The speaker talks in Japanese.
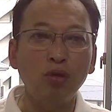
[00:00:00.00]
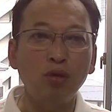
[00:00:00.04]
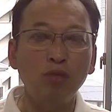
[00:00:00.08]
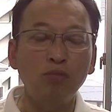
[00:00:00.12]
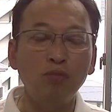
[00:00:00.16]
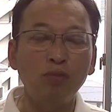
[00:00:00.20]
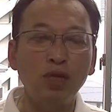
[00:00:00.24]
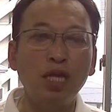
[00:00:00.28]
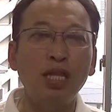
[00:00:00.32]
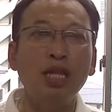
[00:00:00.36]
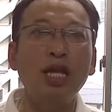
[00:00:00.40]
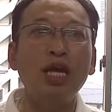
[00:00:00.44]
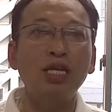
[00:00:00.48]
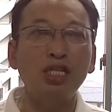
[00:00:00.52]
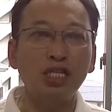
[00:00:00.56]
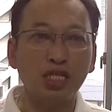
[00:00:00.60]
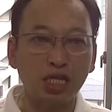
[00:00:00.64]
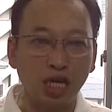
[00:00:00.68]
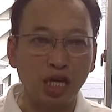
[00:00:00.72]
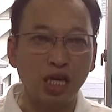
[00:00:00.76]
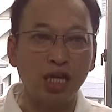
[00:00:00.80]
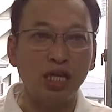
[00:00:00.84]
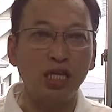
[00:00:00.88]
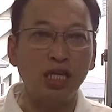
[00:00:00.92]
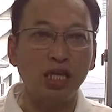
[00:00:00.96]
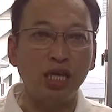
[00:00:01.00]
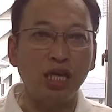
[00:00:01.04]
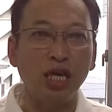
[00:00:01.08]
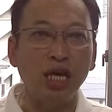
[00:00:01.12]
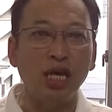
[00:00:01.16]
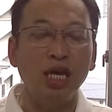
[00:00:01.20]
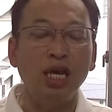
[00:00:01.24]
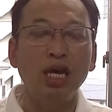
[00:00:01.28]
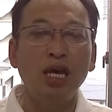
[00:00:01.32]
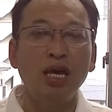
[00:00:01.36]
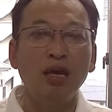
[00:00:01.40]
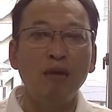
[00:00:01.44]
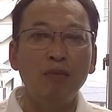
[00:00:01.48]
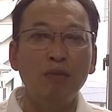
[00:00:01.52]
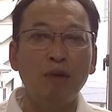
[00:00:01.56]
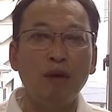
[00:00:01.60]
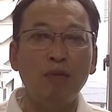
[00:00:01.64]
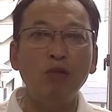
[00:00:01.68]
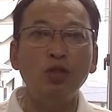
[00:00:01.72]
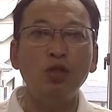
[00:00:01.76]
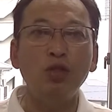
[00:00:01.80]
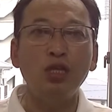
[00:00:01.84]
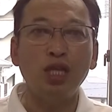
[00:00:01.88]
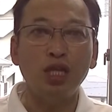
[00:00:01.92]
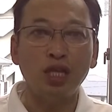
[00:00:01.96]
見えない力に
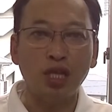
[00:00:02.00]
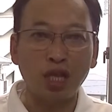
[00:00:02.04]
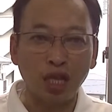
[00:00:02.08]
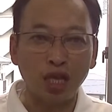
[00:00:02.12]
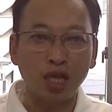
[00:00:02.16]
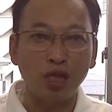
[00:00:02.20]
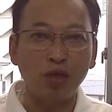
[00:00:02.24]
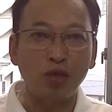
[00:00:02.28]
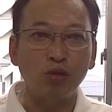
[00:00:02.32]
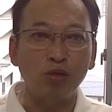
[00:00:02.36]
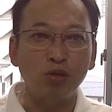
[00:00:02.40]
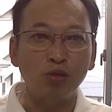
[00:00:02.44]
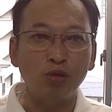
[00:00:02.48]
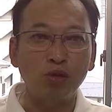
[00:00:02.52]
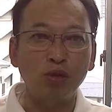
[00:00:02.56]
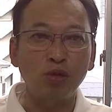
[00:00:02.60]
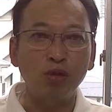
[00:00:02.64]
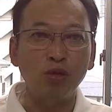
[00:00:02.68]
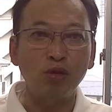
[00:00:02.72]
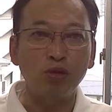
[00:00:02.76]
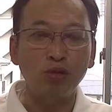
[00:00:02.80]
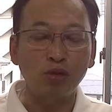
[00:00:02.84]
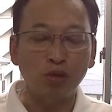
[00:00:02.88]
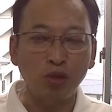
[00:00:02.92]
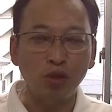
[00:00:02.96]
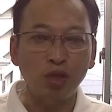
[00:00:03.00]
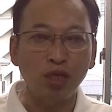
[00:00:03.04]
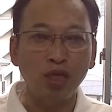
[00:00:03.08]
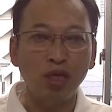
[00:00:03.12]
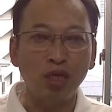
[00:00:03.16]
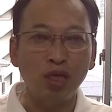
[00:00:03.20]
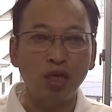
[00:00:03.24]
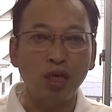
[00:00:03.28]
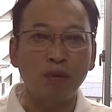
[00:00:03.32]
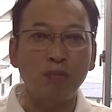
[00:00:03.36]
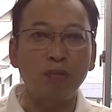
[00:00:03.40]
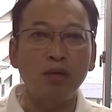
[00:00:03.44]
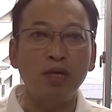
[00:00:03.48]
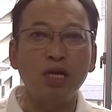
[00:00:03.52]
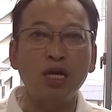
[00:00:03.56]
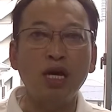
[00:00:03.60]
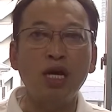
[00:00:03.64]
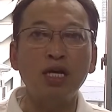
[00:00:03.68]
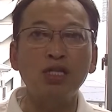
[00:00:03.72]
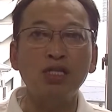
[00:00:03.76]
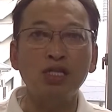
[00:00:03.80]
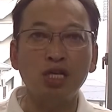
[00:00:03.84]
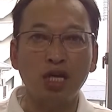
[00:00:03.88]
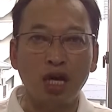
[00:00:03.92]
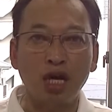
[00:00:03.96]
守っていただいとるということにやっぱり
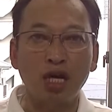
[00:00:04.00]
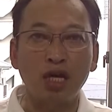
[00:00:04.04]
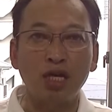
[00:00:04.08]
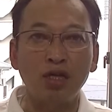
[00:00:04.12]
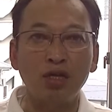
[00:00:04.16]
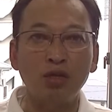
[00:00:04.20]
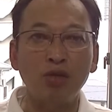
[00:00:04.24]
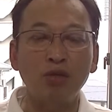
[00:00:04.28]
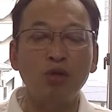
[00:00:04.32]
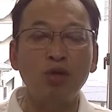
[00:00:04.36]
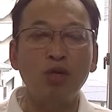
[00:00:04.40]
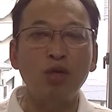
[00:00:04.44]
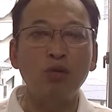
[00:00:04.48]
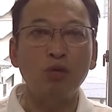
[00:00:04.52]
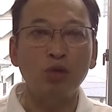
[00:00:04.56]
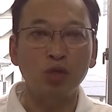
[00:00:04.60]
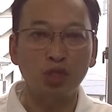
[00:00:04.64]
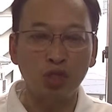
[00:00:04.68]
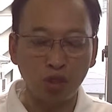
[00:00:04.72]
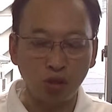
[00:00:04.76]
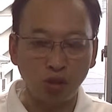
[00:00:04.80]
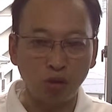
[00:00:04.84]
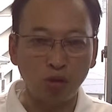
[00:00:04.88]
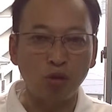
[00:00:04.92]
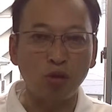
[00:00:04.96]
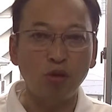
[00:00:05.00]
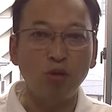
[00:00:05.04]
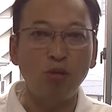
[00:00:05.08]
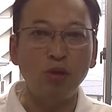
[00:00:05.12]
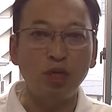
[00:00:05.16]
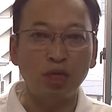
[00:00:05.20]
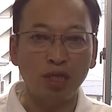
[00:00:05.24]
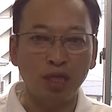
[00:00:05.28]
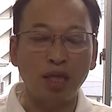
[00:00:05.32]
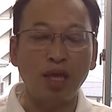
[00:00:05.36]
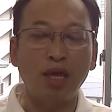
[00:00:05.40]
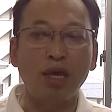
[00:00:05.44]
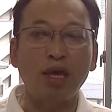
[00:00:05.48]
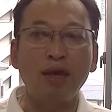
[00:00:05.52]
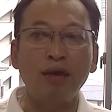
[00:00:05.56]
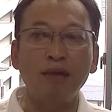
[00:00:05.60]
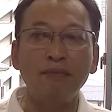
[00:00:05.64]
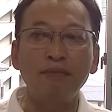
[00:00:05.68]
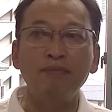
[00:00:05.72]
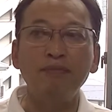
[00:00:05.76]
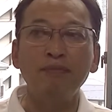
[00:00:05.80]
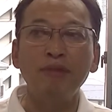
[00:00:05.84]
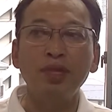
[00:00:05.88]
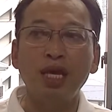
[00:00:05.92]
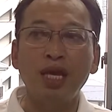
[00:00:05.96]
感謝の気持ちを込めて、
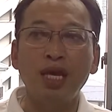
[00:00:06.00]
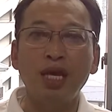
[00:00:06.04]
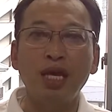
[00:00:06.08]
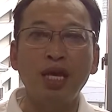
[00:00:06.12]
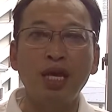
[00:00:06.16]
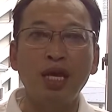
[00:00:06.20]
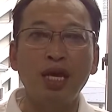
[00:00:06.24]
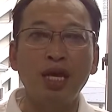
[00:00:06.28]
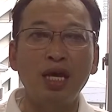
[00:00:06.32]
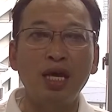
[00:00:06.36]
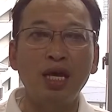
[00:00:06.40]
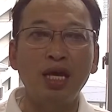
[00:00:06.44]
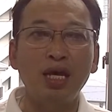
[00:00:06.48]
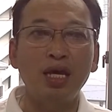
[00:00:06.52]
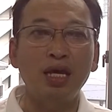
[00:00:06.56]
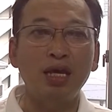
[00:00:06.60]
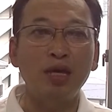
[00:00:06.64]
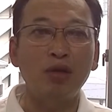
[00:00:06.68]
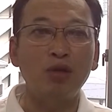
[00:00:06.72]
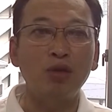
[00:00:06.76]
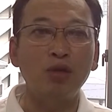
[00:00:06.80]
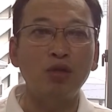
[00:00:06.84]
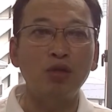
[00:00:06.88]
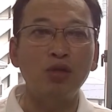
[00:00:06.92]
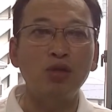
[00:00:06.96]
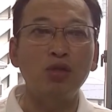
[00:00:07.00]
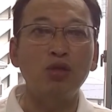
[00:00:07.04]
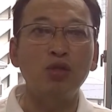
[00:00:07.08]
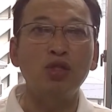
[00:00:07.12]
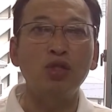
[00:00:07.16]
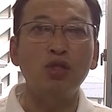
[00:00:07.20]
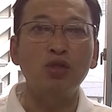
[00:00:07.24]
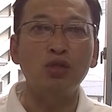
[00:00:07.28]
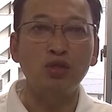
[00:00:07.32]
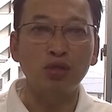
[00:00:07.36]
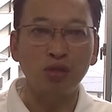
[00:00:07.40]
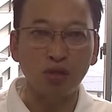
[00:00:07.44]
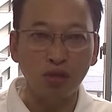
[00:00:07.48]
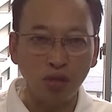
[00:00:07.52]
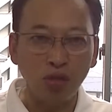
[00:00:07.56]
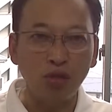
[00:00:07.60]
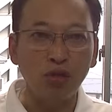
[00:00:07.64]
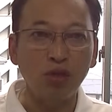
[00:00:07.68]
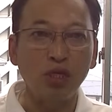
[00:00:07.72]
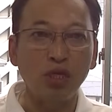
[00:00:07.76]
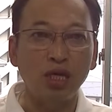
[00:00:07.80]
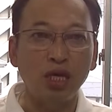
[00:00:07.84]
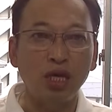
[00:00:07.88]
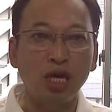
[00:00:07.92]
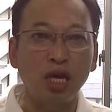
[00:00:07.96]
えー、この掃除をするよう
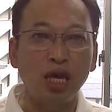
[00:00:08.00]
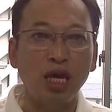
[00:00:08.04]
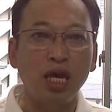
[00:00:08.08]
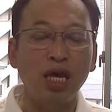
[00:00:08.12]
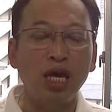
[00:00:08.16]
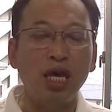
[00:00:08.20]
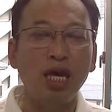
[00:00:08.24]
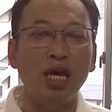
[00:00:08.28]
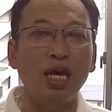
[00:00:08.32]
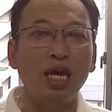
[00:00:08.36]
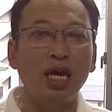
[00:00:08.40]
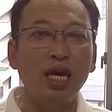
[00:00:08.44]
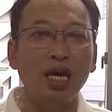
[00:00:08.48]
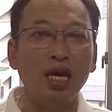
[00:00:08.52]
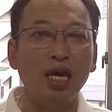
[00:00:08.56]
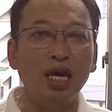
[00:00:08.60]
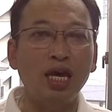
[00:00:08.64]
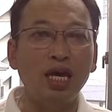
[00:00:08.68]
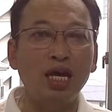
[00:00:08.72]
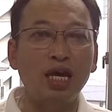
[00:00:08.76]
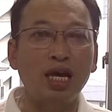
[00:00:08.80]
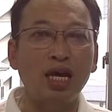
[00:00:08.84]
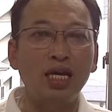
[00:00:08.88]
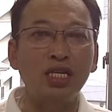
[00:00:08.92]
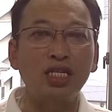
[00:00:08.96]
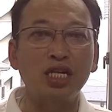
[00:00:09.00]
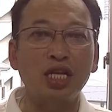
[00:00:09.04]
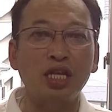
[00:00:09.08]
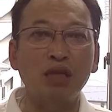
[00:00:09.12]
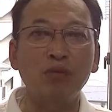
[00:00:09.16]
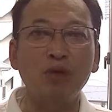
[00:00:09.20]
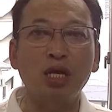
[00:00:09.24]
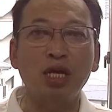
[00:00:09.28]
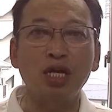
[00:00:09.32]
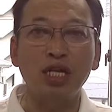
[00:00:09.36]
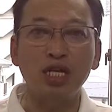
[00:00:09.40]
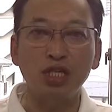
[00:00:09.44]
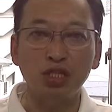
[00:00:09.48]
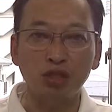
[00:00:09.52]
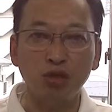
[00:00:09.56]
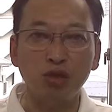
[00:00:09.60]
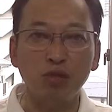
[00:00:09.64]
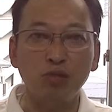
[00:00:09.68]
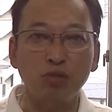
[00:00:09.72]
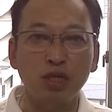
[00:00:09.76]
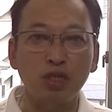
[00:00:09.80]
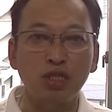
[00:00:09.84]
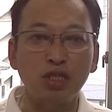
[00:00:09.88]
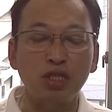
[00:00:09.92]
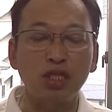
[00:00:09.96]
に、えー、会社でも話しており
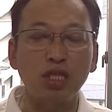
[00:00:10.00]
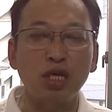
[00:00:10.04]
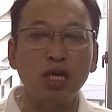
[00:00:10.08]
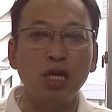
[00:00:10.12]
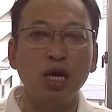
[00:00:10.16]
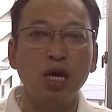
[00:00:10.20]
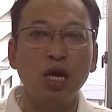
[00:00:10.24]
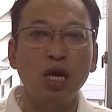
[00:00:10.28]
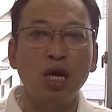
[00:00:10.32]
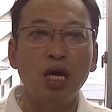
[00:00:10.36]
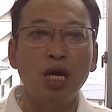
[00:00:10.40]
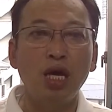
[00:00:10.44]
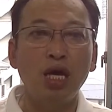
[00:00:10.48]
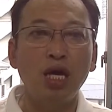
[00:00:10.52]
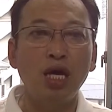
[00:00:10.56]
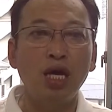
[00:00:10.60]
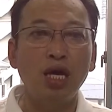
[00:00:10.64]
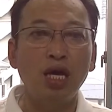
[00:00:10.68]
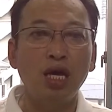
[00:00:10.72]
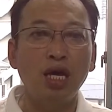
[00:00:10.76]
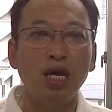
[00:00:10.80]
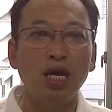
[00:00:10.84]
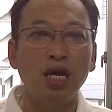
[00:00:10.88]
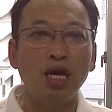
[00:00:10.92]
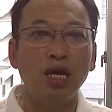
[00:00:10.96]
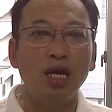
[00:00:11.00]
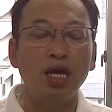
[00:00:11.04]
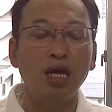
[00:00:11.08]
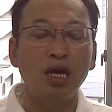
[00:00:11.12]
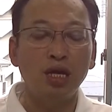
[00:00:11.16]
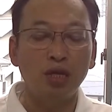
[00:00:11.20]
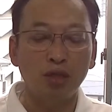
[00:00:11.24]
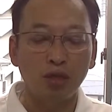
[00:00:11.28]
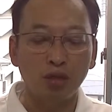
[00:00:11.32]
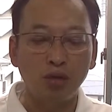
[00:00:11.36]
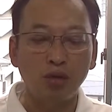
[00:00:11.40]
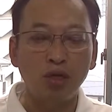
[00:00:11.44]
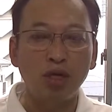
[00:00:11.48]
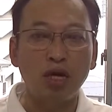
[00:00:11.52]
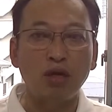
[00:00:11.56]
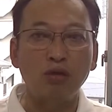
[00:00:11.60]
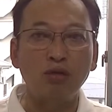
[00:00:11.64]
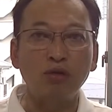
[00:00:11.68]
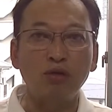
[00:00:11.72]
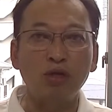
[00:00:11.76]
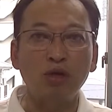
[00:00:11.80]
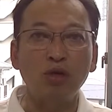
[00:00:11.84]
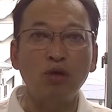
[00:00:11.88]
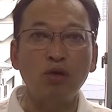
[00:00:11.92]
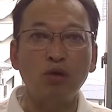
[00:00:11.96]
ますし、えー、とにかく
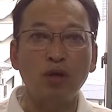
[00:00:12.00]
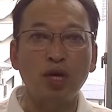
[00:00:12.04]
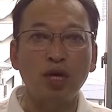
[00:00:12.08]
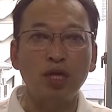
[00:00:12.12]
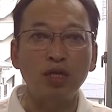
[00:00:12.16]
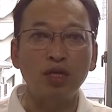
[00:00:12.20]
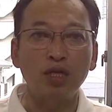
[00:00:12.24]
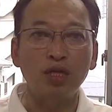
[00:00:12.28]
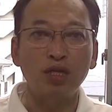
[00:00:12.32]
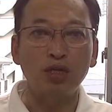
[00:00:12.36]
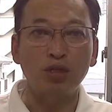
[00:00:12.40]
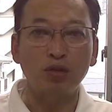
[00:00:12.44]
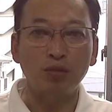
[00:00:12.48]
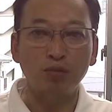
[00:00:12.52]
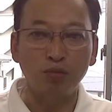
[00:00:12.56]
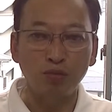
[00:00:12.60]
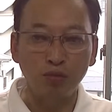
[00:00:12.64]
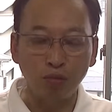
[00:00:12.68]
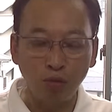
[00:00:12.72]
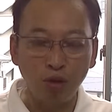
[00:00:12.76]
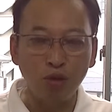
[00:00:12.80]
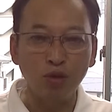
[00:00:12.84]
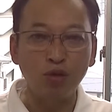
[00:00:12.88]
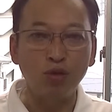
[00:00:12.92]
今日は文